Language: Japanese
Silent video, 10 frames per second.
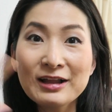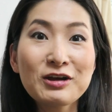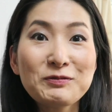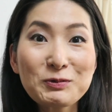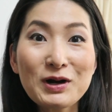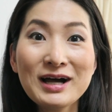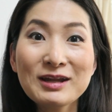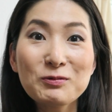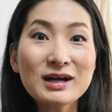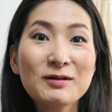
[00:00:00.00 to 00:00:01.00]
Hello
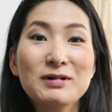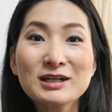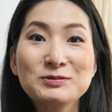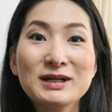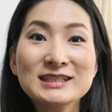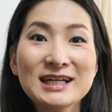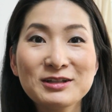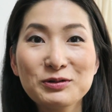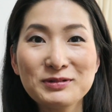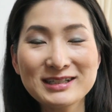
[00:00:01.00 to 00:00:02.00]
everyone, welcome back to my
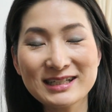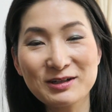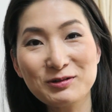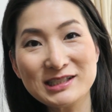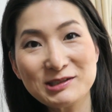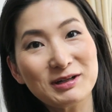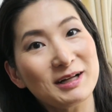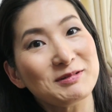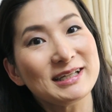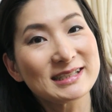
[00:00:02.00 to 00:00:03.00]
channel. 皆さんこんにちは、
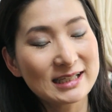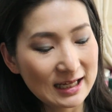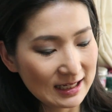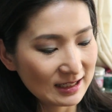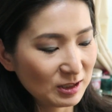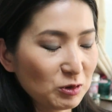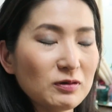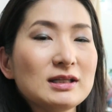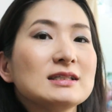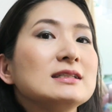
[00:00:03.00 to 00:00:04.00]
ラブです。今
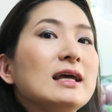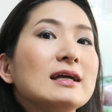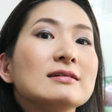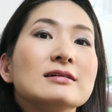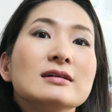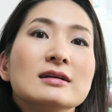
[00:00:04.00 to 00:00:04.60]
日はですね、